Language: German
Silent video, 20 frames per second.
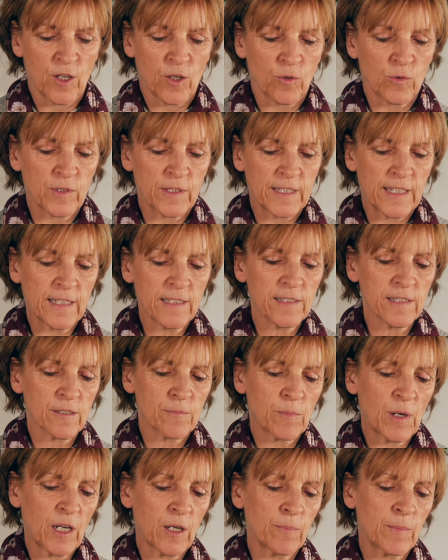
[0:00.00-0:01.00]
Und jetzt
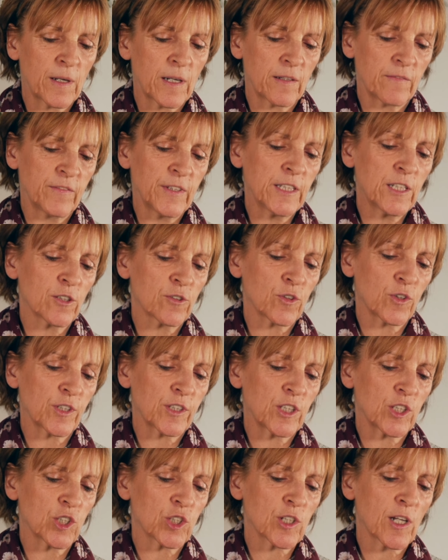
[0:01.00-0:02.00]
machen wir wieder
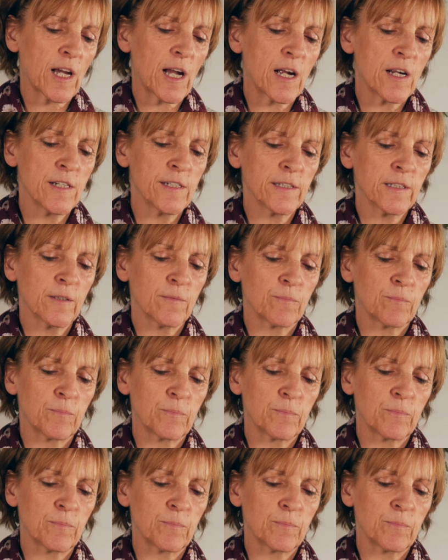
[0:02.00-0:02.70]
solche Strahlen